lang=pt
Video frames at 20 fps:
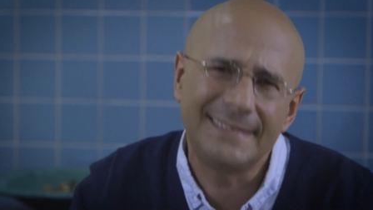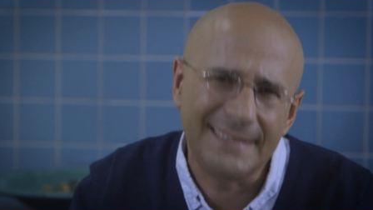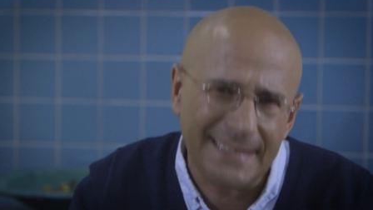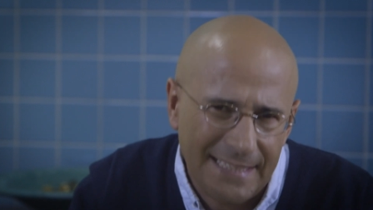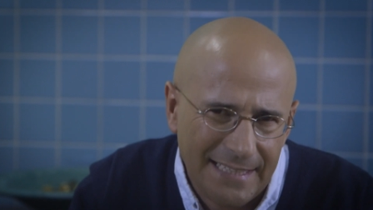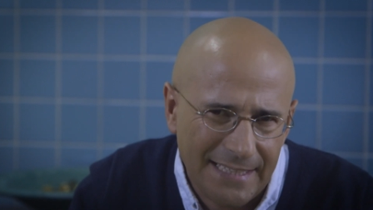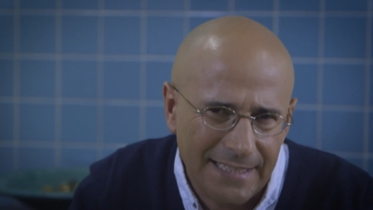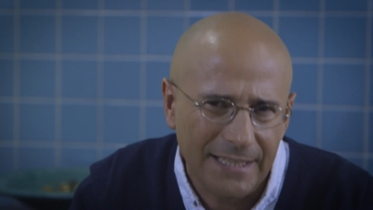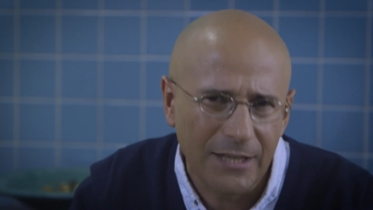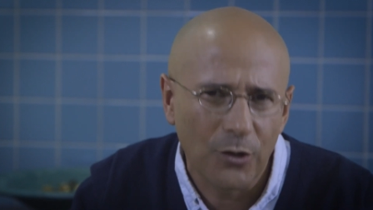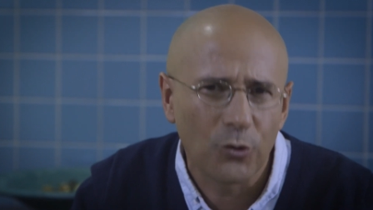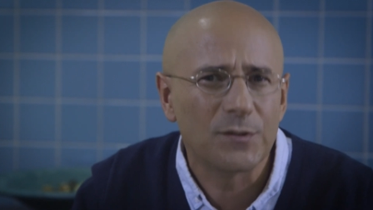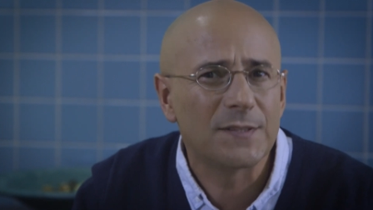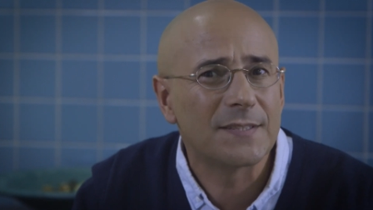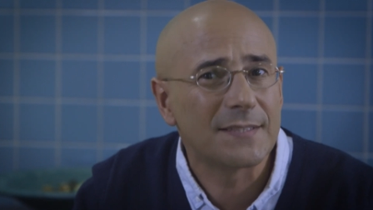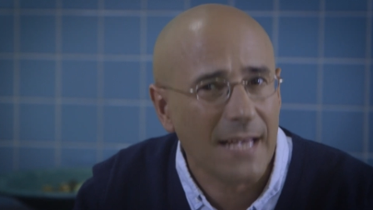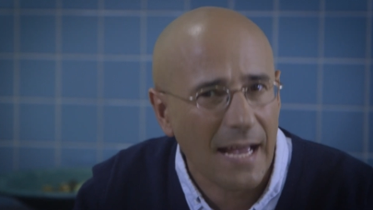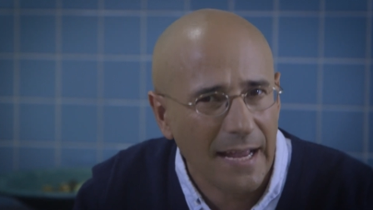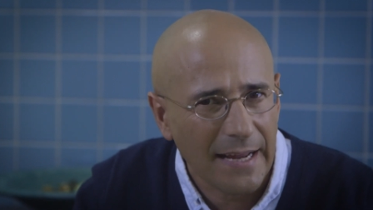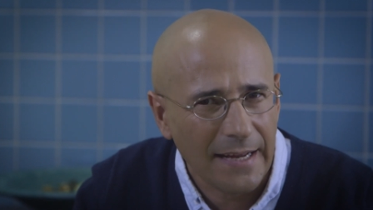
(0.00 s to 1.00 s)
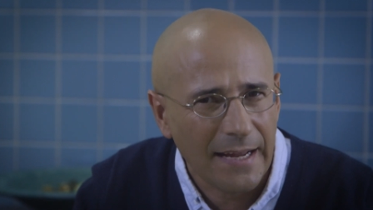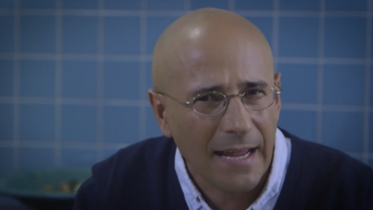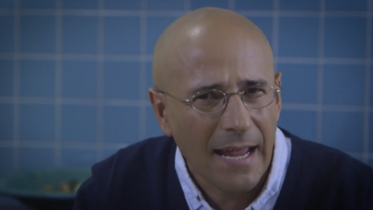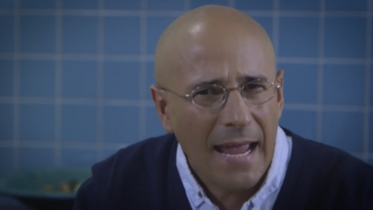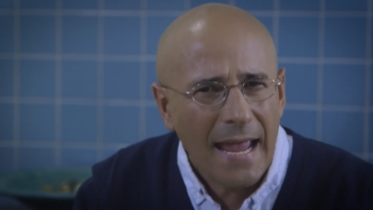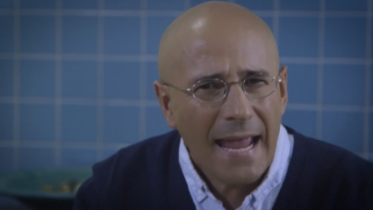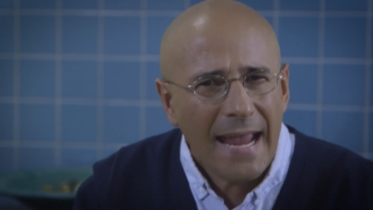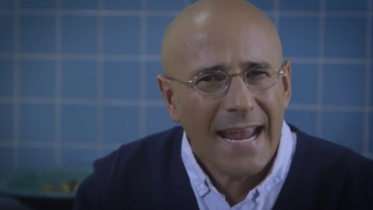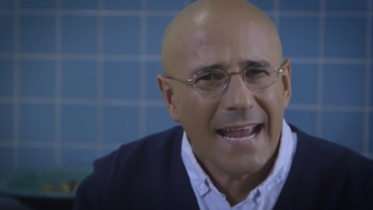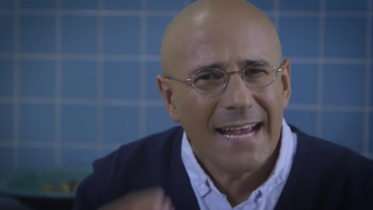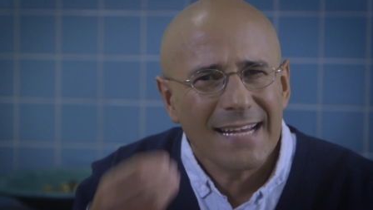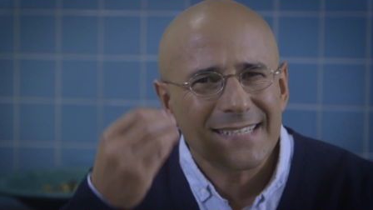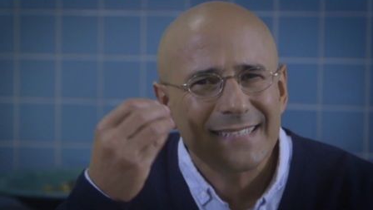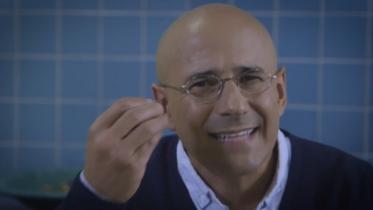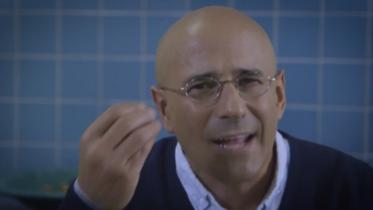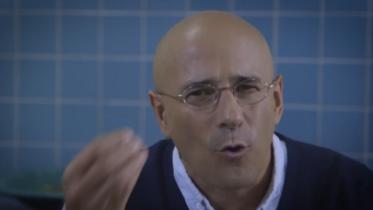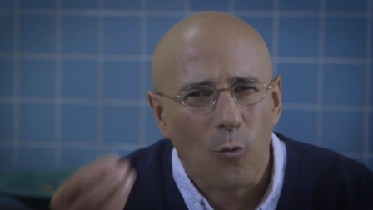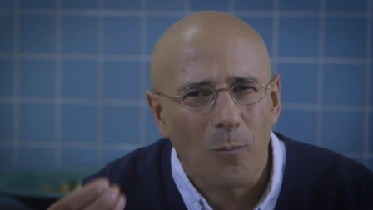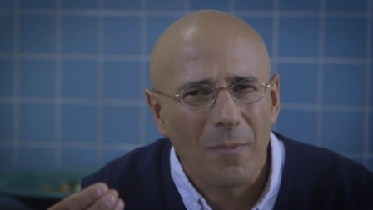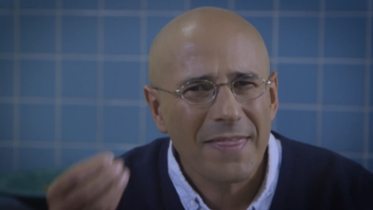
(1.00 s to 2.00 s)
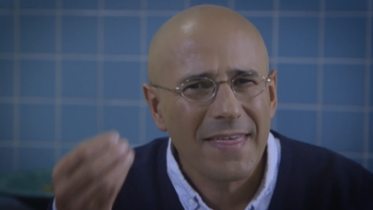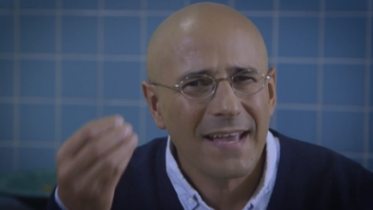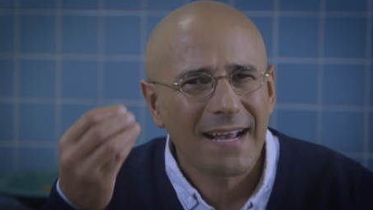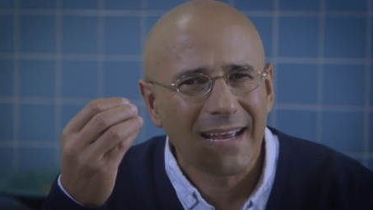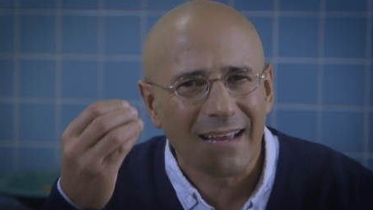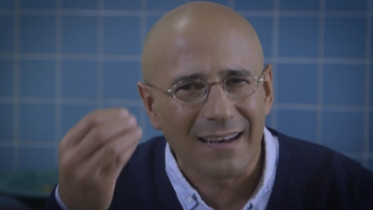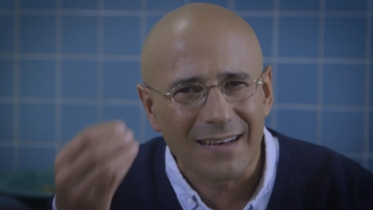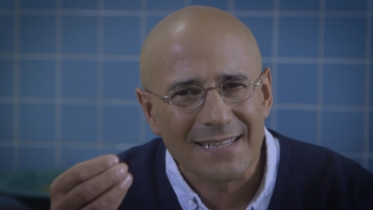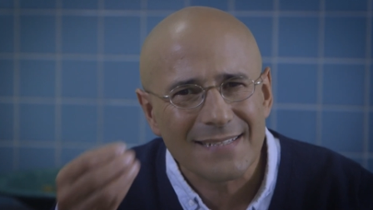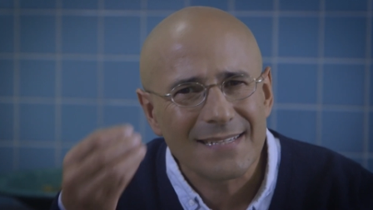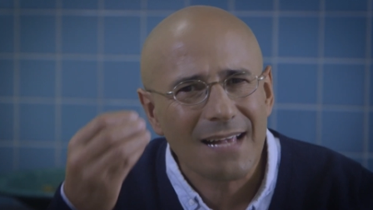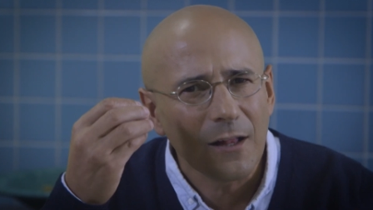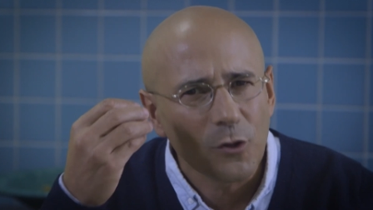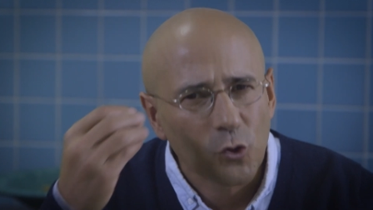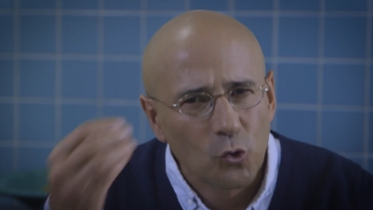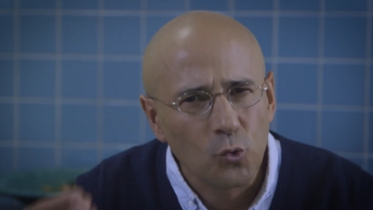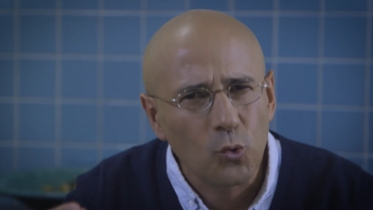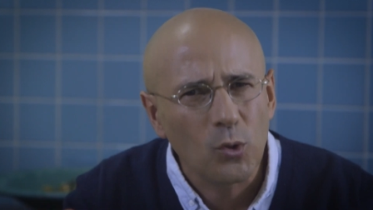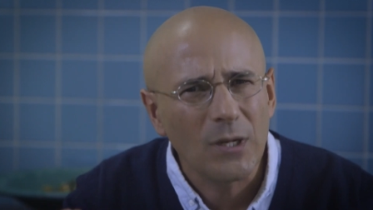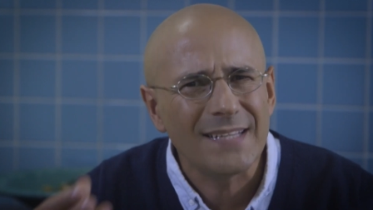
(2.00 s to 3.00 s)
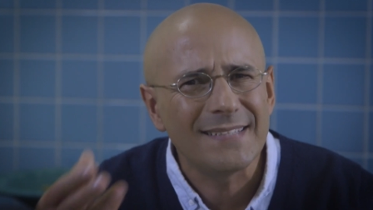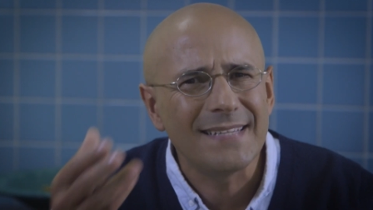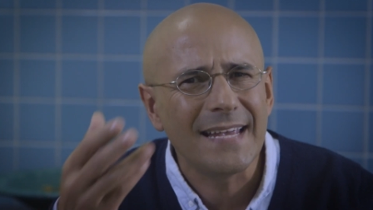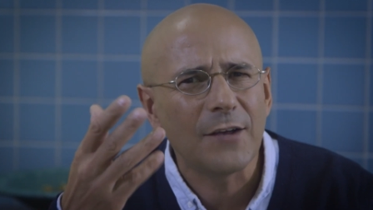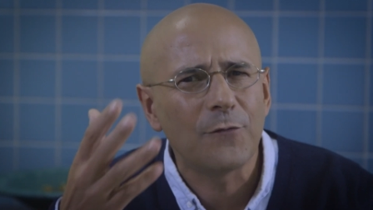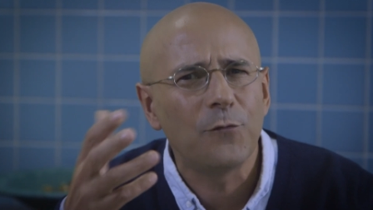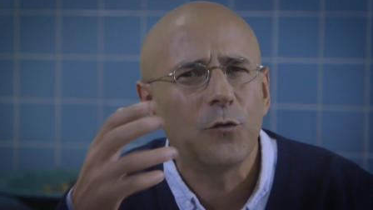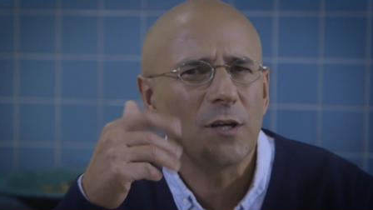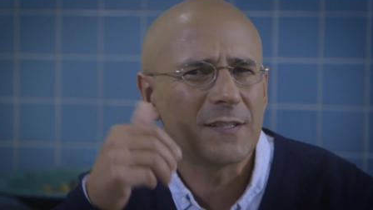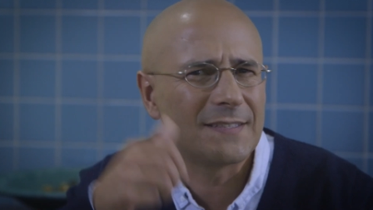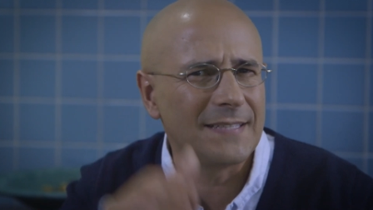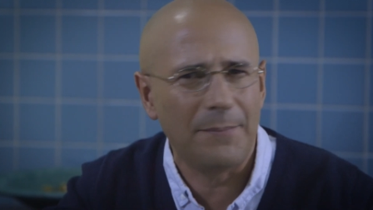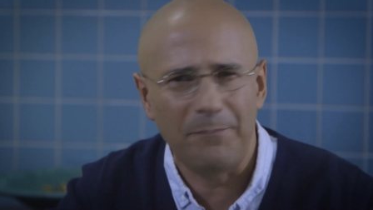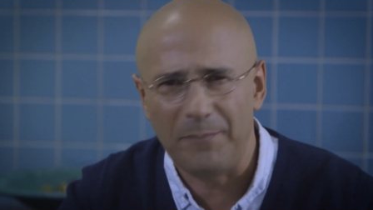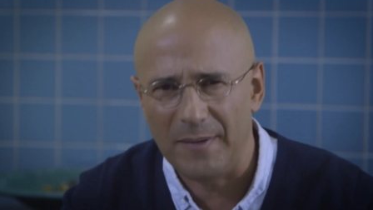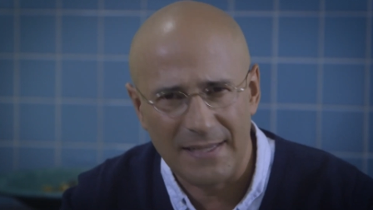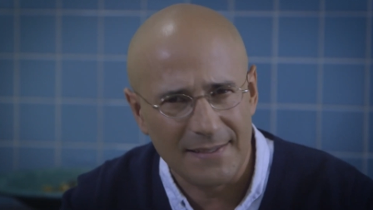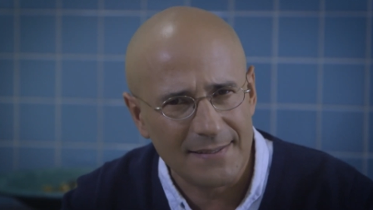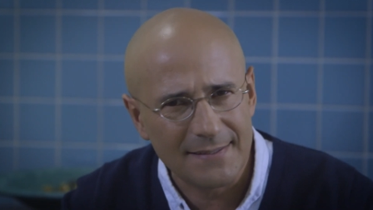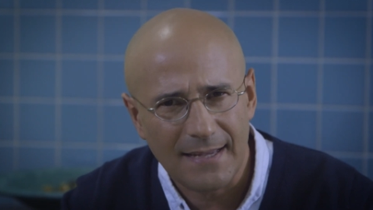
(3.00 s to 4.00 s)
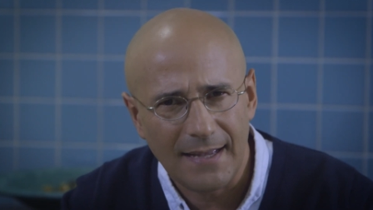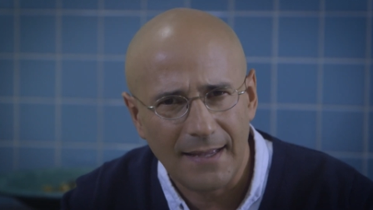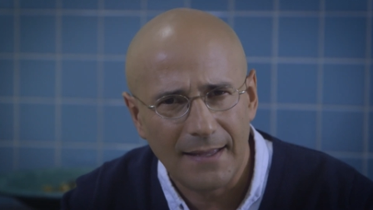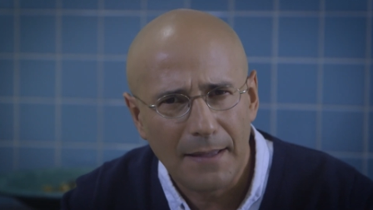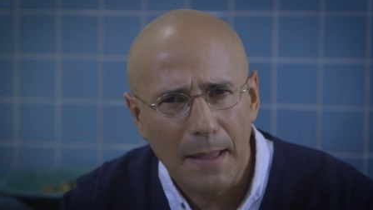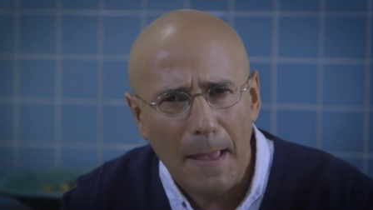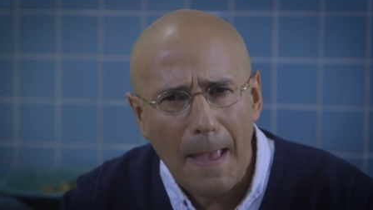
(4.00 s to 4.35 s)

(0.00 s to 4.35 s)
Sim, eu sei. Esta é uma daquelas alturas em que você pensa.